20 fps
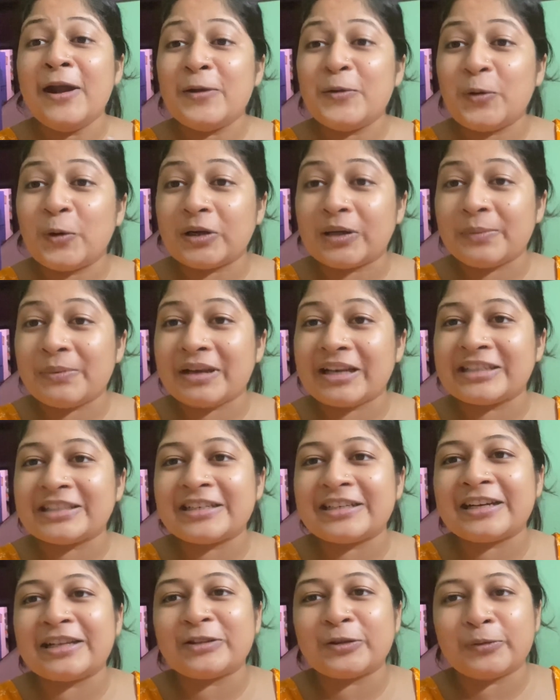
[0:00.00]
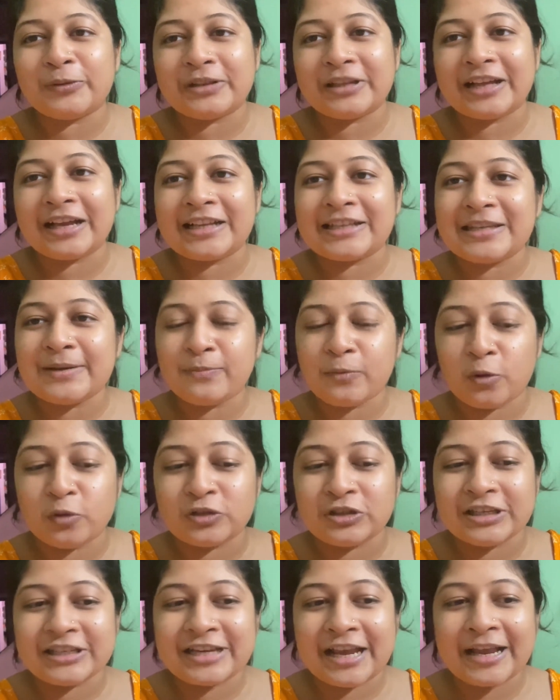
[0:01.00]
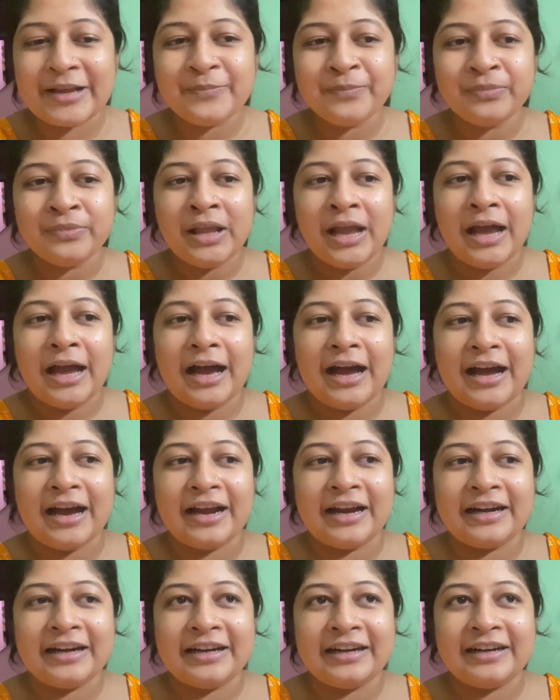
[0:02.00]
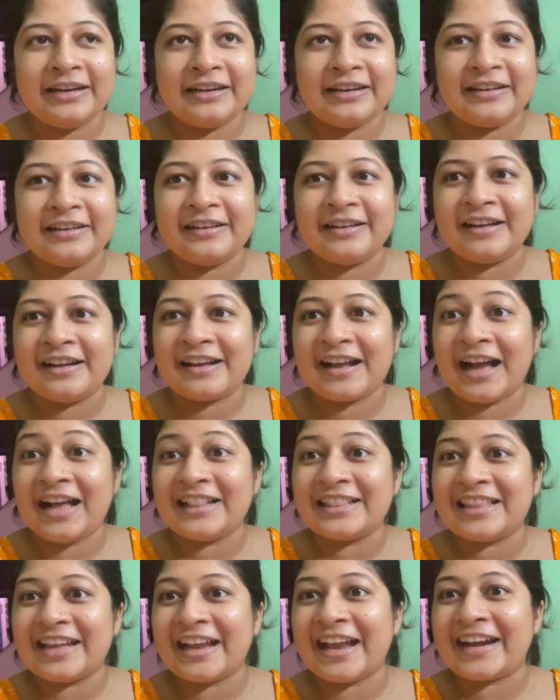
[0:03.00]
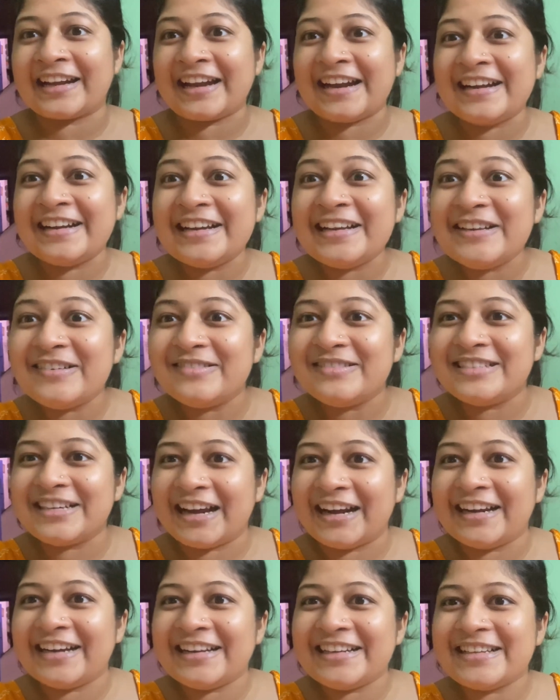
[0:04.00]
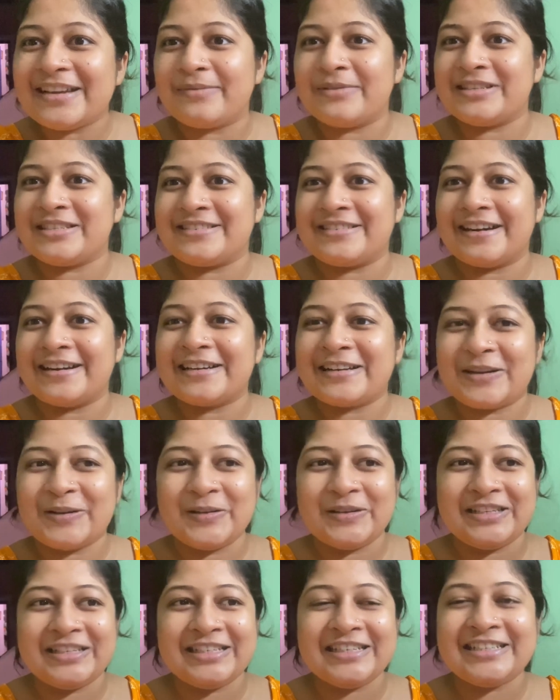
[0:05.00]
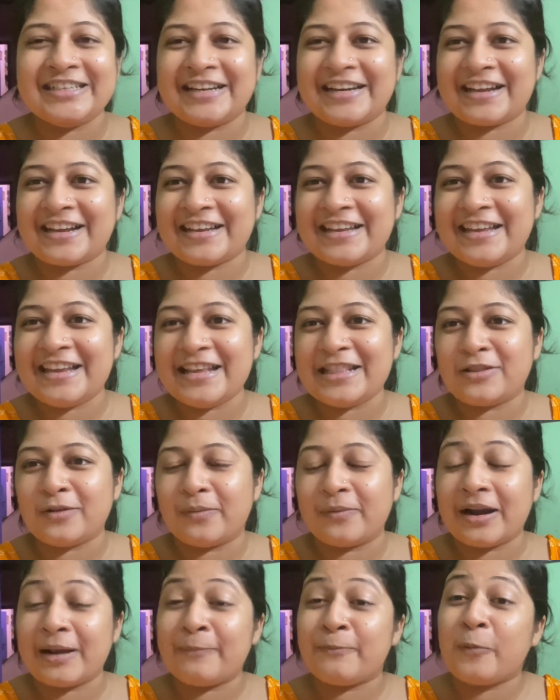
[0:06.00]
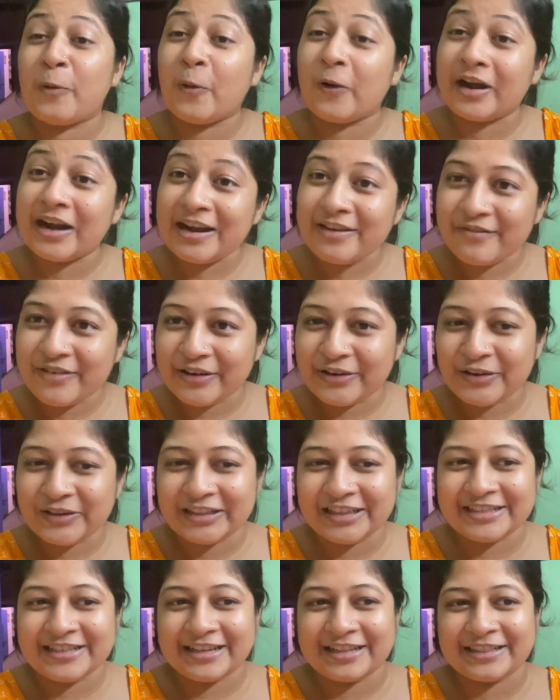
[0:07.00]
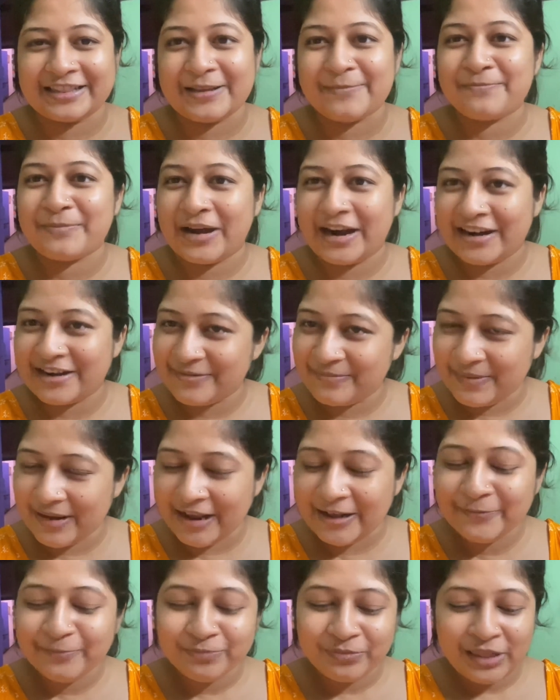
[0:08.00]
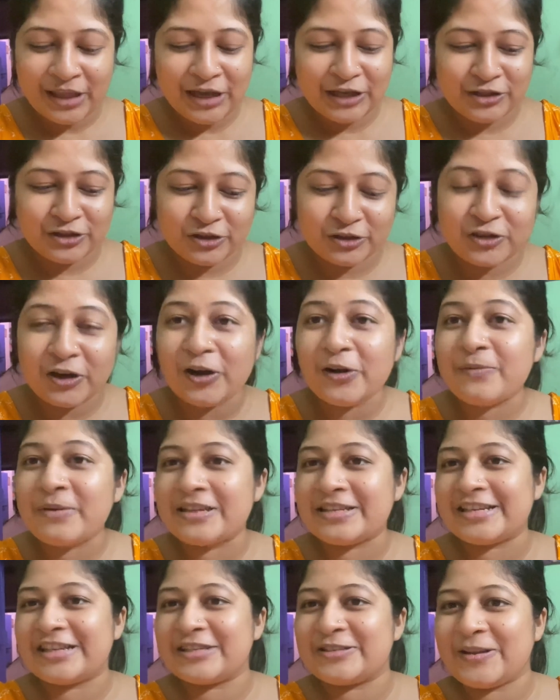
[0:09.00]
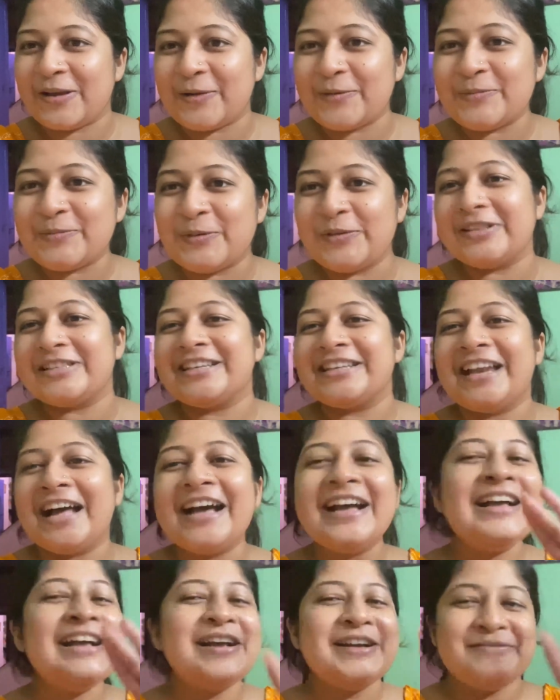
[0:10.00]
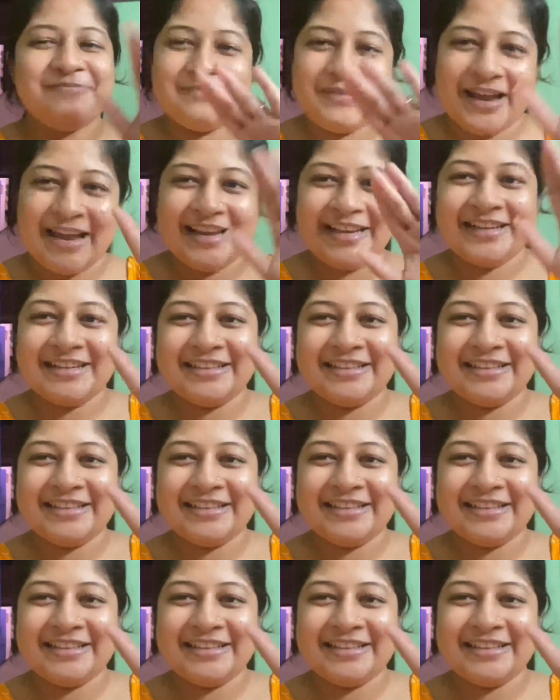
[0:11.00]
নোটিফিকেশানটা তোমাদের কাছে পৌঁছে যায় আর কাল থেকে একটা নিউ জার্নি আমি স্টার্ট করছি সেটা কি তোমরা পরের ভিডিওতে জানতে পারবে তো চলো বেশি কিছু এখন বলছি না বাই